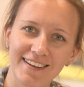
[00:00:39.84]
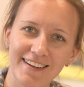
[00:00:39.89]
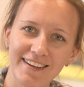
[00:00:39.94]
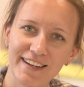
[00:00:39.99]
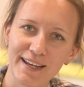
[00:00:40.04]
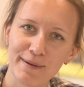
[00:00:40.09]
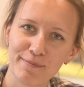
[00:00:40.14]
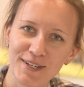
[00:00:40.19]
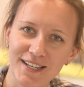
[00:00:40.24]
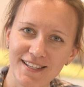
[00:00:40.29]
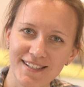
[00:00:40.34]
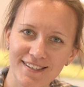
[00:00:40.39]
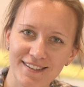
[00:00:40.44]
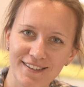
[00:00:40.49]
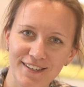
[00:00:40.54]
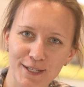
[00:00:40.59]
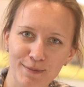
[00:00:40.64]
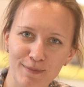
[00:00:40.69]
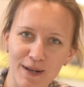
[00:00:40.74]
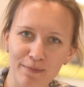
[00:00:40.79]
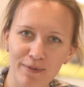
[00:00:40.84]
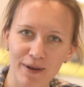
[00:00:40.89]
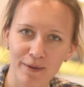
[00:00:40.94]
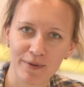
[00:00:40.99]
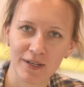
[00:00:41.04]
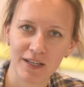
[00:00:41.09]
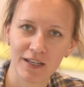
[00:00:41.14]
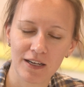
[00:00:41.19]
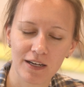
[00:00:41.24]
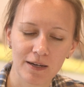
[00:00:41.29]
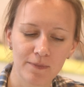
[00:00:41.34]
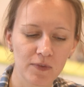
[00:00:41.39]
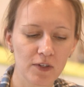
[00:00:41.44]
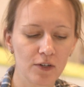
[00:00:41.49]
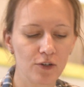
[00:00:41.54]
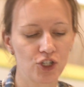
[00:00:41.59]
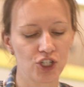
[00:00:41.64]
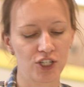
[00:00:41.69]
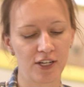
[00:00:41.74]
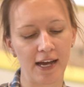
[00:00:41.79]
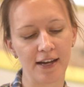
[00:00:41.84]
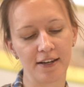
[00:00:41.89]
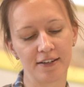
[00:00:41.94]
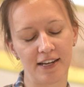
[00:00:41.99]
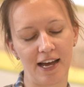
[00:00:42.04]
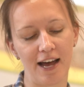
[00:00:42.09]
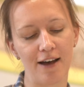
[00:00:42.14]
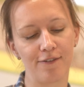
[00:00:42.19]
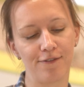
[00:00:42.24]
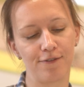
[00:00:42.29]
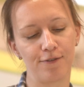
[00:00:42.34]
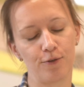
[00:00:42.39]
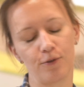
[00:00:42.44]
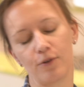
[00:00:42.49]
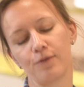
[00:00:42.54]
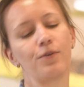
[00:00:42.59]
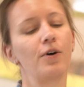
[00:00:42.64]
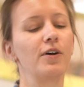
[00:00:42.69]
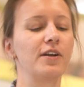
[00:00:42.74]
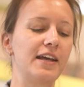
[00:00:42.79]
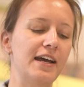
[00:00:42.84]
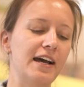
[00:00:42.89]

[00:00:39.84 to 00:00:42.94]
Ihr nehmt jetzt das Blatt Papier und schneidet davon